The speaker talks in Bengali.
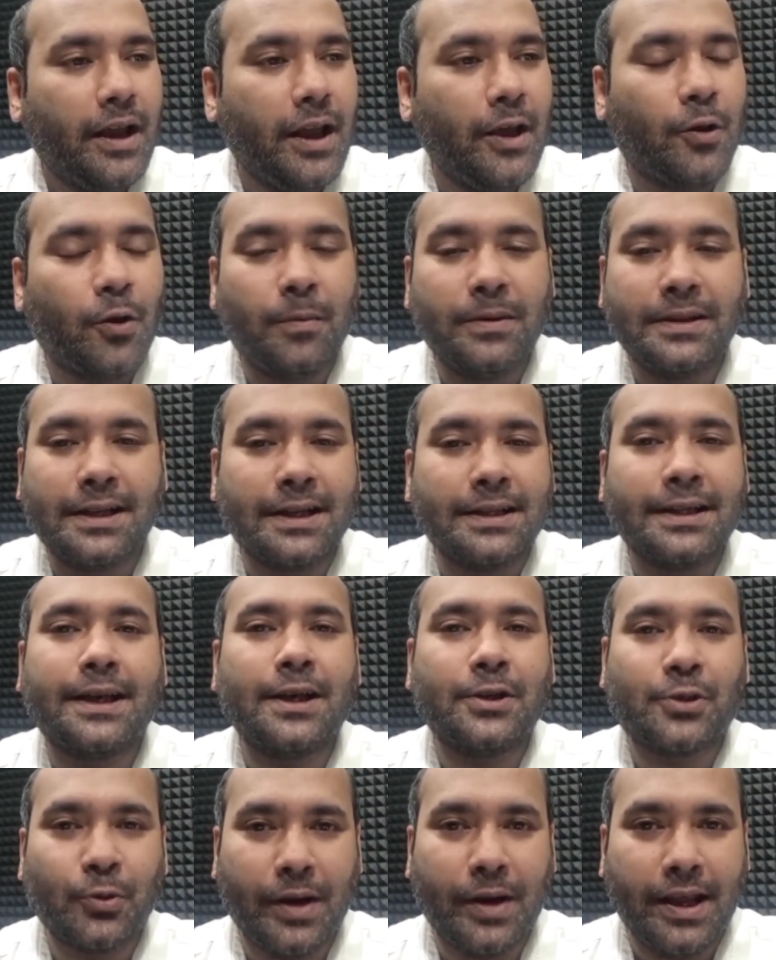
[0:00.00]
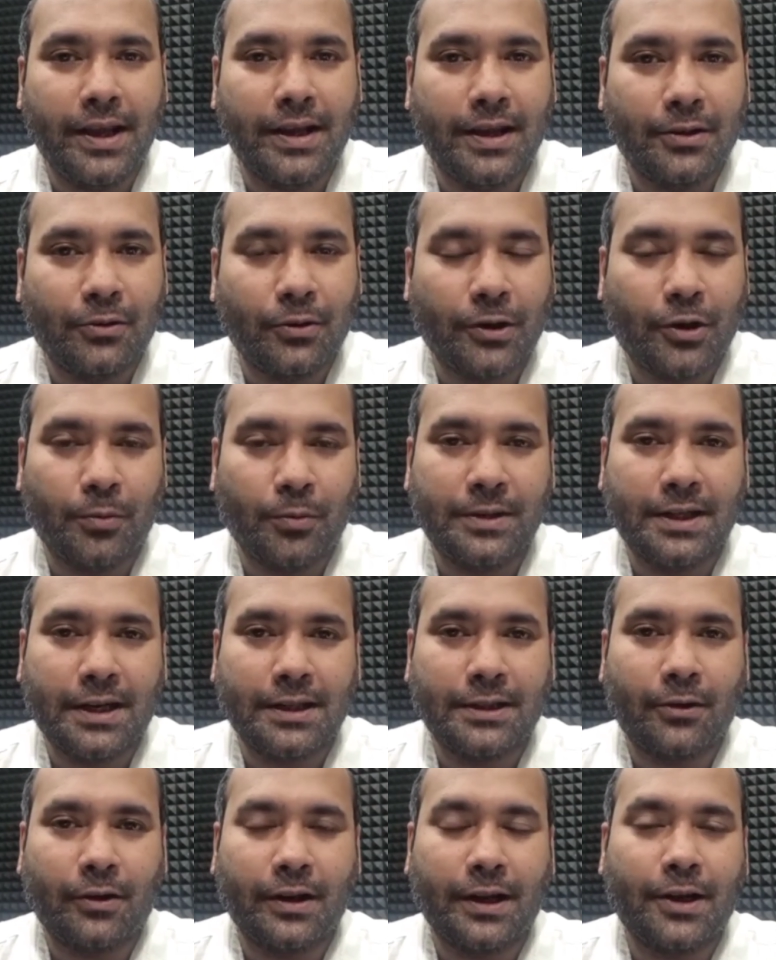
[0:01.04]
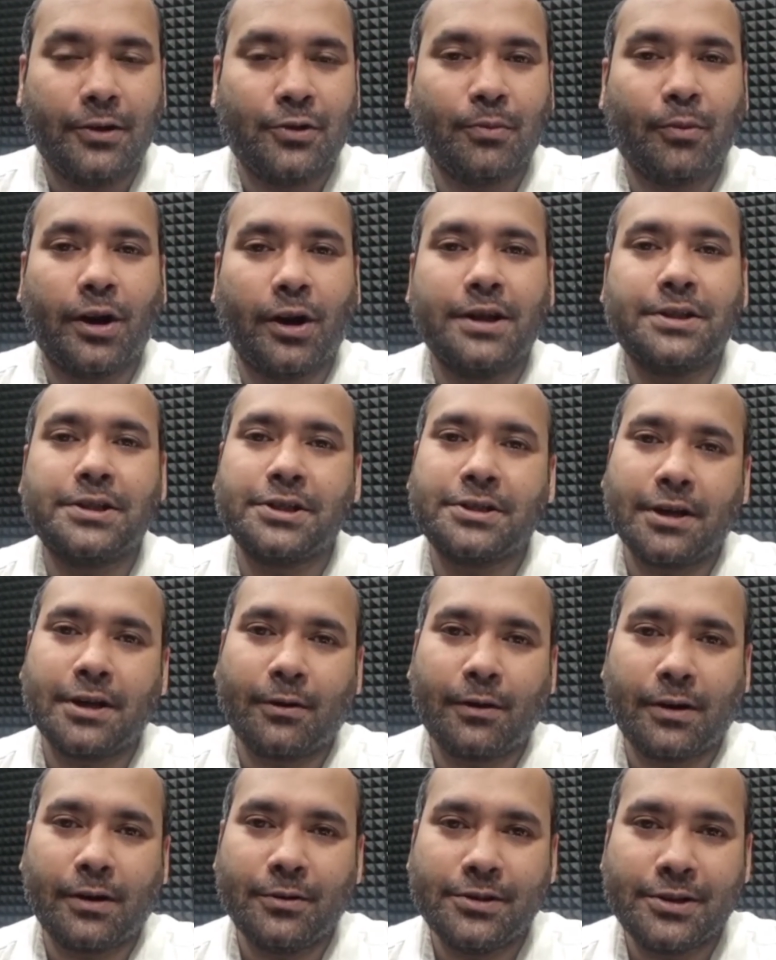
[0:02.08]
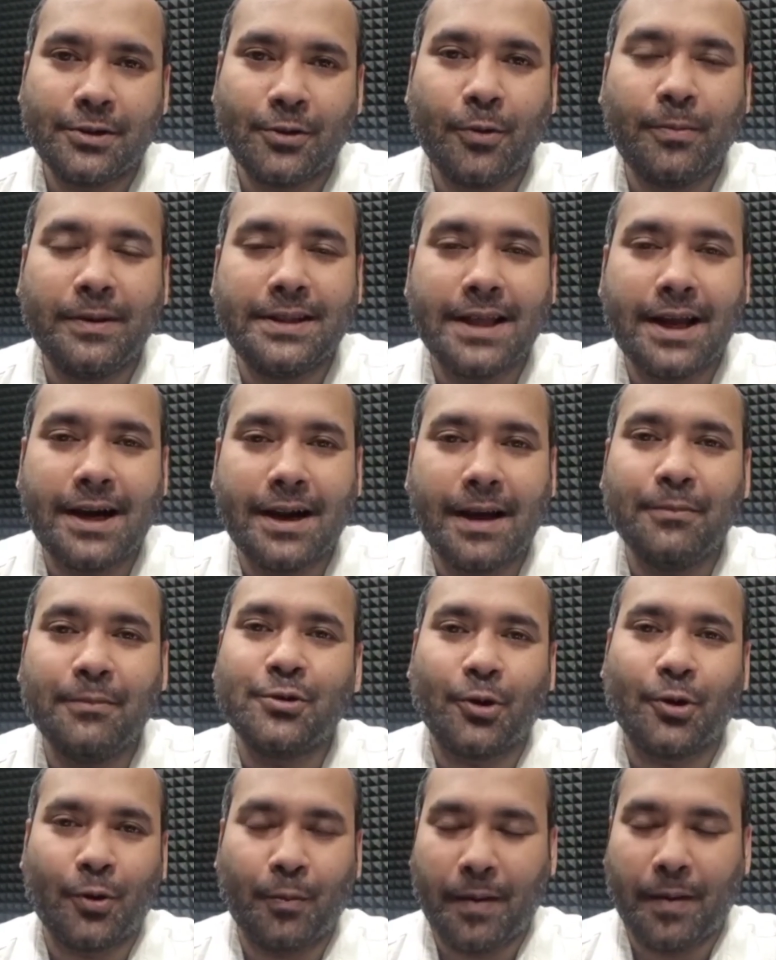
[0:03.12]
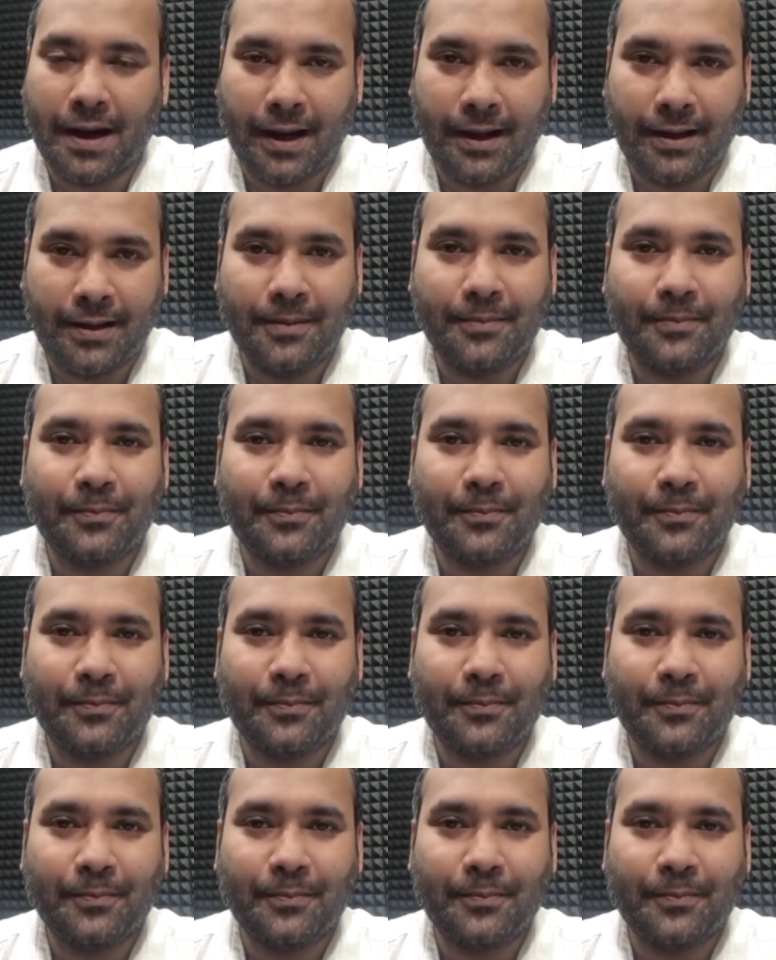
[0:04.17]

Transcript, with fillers: এই কবিতাটাতে কিছু নেই কিন্তু এই কবিতাটাতে অনেক কিছু বলার চেষ্টা করা হয়েছে কবিতার নাম চলো পালাই